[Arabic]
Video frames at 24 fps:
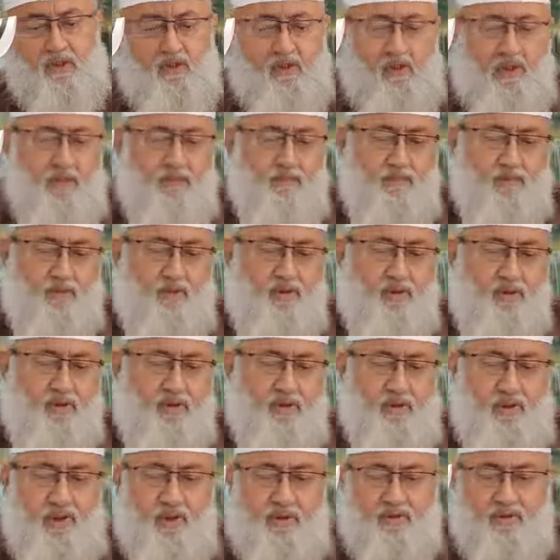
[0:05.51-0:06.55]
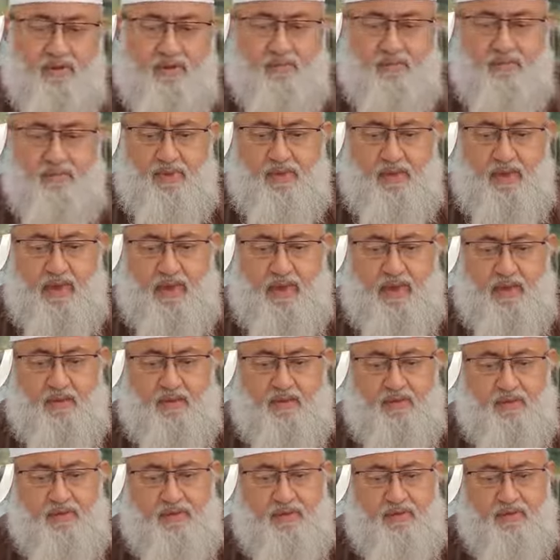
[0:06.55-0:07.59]
الحمد لله رب
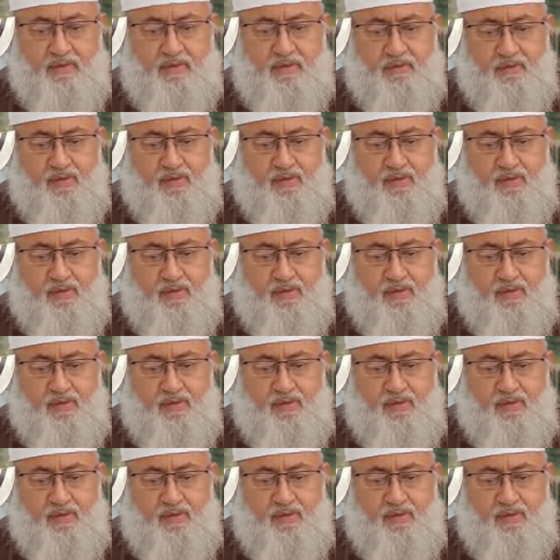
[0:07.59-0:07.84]
العالمين